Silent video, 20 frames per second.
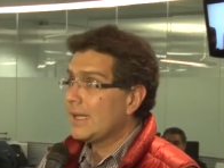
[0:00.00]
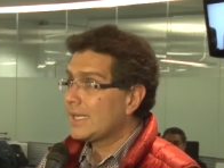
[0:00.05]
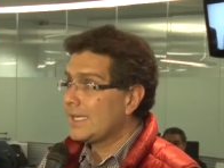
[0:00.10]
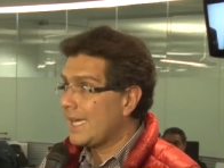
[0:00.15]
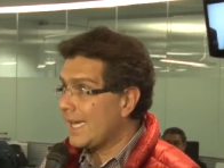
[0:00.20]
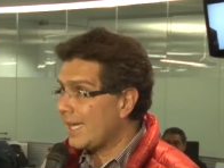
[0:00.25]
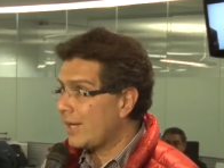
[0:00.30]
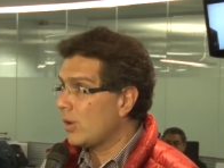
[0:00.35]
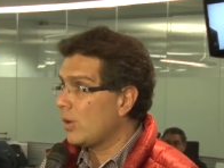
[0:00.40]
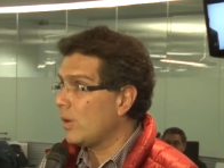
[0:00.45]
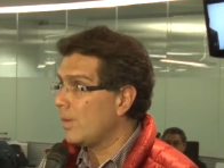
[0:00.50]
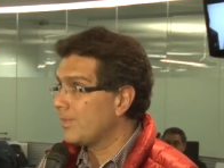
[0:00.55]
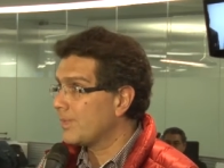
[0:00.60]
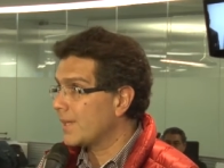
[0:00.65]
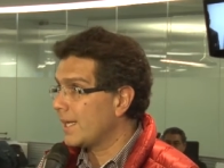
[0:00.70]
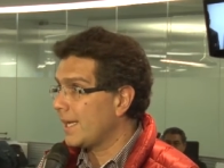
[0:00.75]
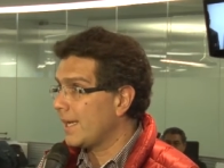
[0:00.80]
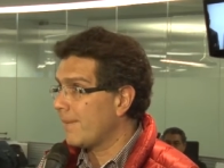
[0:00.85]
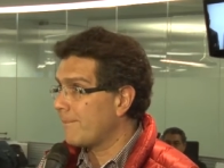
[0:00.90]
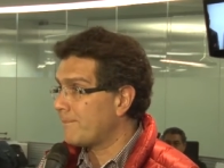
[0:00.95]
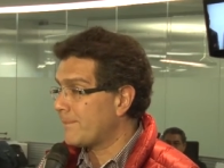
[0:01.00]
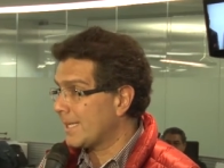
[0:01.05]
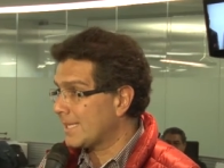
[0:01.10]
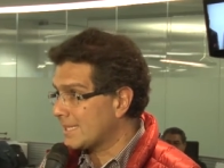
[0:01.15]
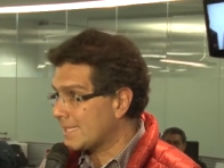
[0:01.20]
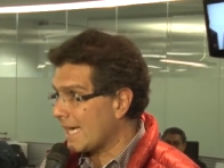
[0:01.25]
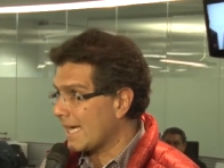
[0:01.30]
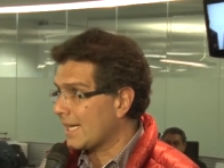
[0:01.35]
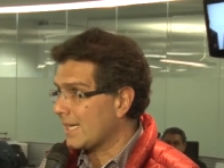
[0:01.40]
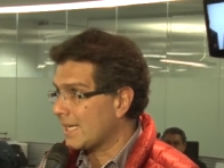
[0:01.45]
Quiero eh,
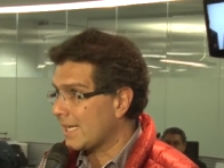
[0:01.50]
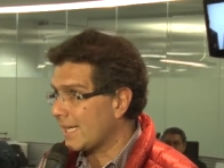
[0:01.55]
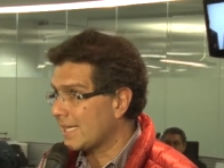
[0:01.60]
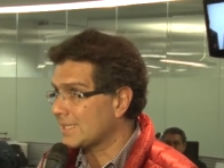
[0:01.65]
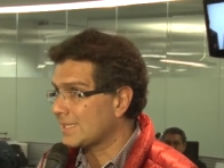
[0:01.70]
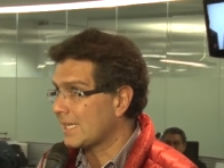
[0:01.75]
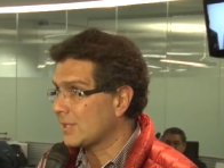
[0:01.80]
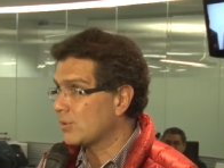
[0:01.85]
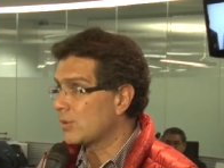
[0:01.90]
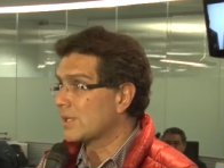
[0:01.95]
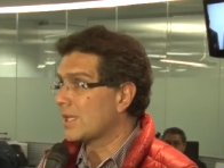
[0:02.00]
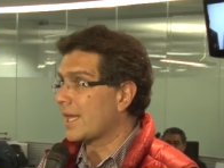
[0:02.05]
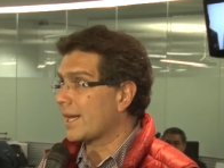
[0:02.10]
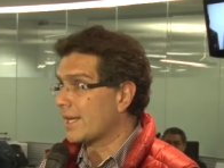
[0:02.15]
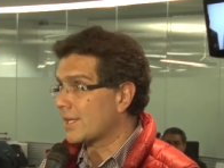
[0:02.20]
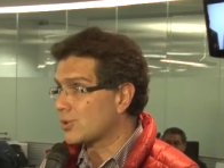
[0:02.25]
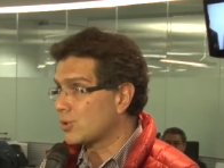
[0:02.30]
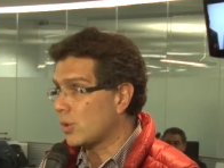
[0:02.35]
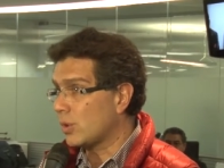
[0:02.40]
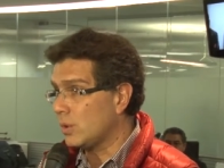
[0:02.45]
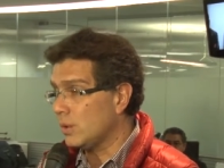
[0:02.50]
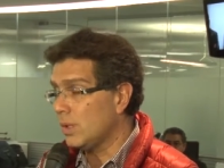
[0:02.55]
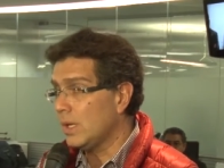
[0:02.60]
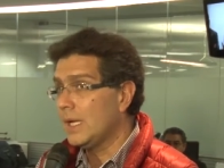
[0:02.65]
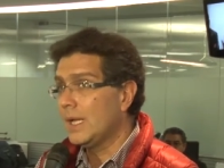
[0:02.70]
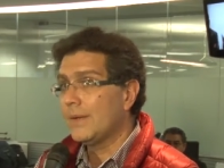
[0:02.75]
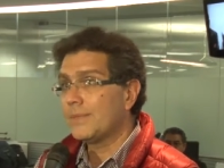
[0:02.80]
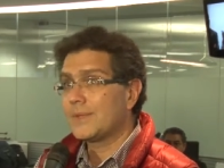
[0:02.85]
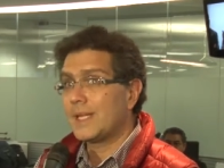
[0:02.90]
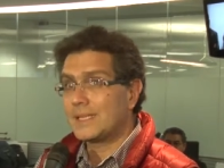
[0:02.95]
pensar que esta no es la razón,
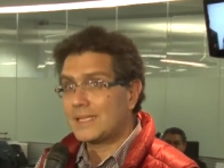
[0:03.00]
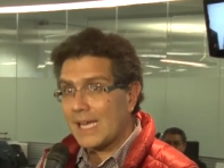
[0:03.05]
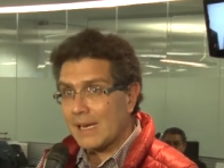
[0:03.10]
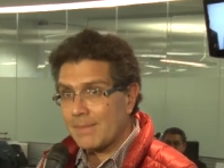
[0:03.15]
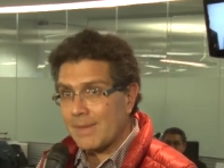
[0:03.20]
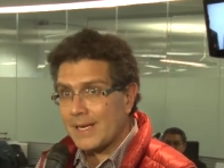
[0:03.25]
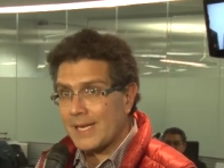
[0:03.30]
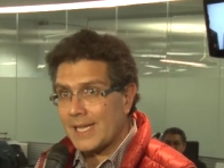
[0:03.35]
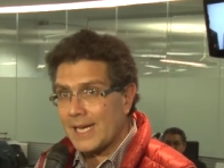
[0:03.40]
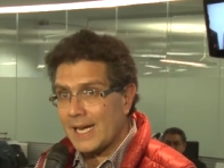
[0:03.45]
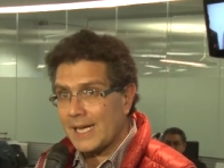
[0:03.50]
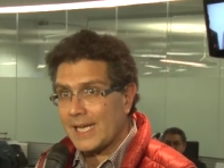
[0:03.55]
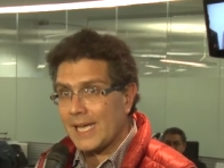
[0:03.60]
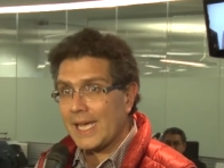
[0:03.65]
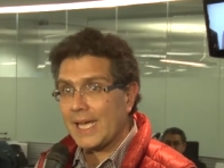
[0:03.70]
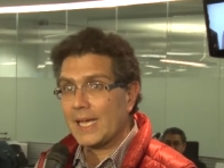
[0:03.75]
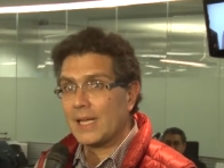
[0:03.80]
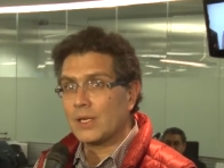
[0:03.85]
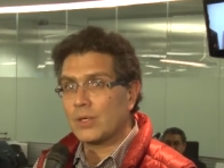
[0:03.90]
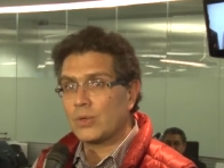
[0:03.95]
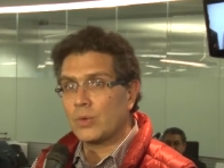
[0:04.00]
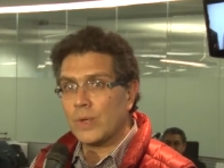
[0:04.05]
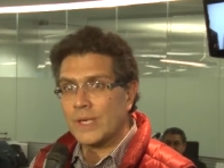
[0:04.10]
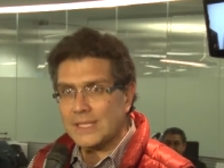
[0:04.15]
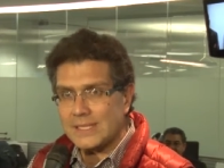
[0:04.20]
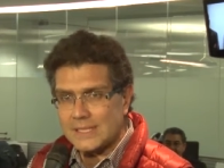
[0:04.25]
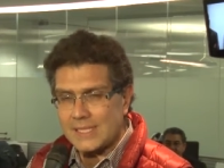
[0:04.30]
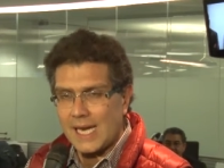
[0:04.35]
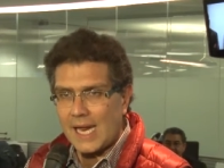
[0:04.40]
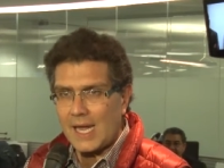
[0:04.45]
de tal manera que
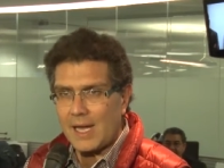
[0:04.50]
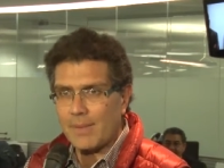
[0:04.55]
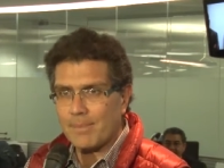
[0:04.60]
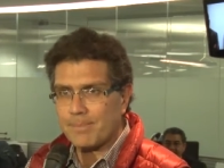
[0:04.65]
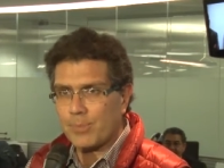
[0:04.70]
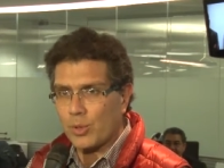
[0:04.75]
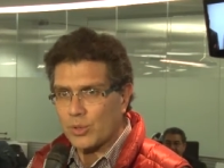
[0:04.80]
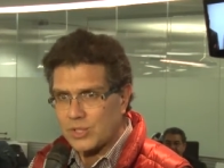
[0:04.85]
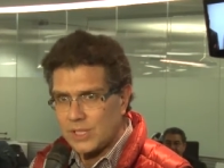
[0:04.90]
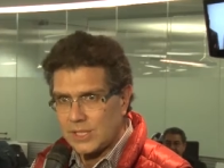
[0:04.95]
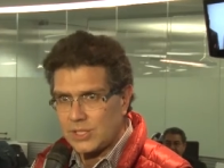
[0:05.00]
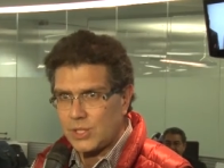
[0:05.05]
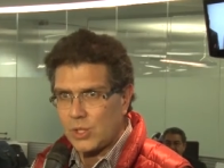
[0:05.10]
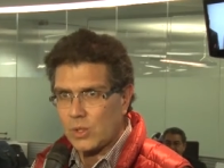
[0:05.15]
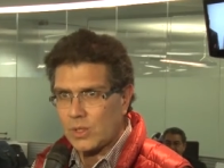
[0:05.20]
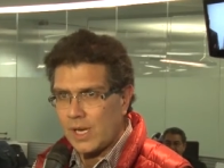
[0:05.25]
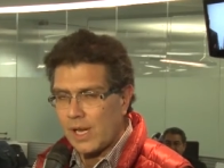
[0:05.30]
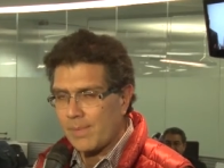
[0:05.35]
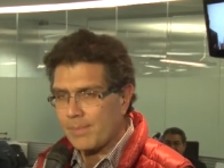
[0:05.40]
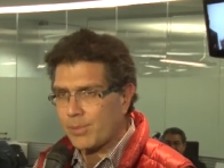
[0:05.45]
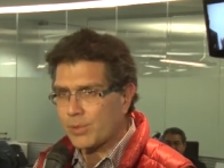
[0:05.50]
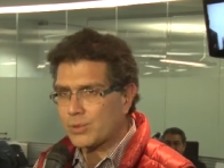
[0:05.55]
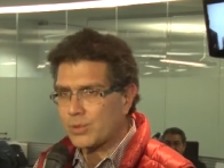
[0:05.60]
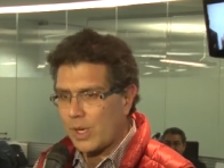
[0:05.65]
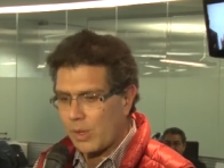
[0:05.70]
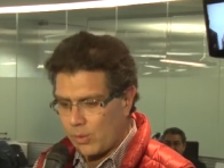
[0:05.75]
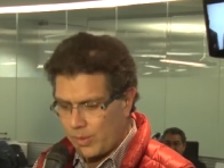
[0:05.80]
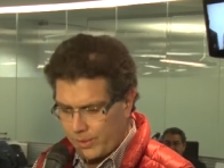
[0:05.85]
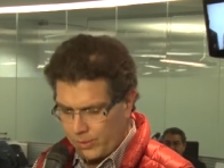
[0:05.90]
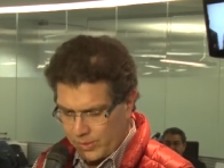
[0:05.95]
nuestra posición en el
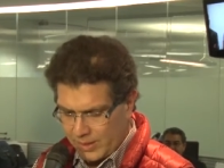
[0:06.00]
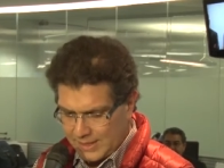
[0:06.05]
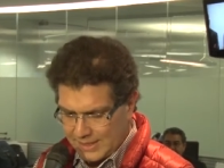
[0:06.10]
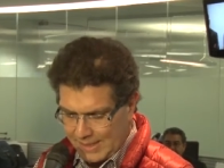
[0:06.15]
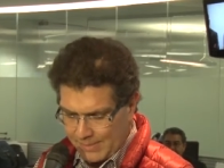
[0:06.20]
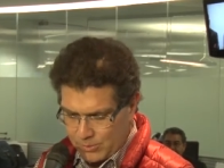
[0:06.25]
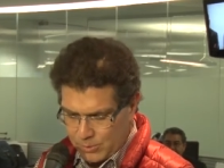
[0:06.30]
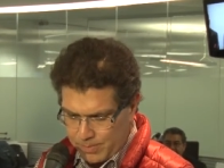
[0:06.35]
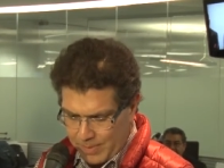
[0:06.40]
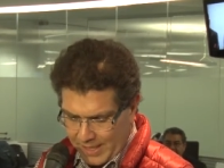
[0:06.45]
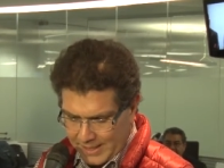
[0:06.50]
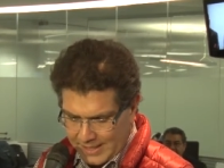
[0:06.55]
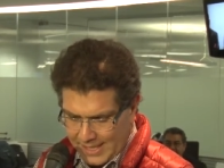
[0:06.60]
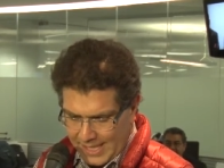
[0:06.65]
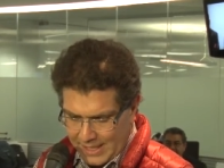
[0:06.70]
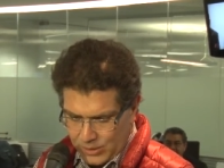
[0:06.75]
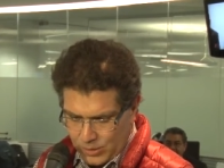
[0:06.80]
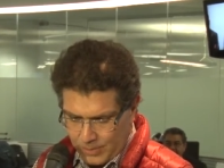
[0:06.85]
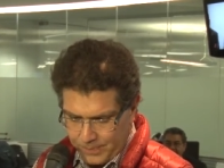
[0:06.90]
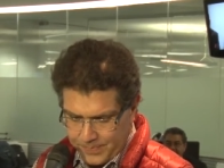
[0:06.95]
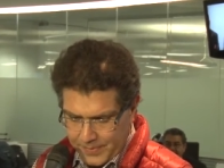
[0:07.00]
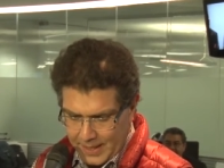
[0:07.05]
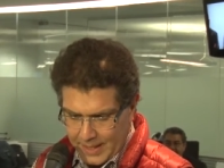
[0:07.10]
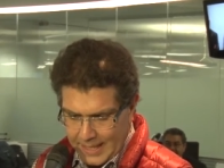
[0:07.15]
punto de acuerdo que estamos planteando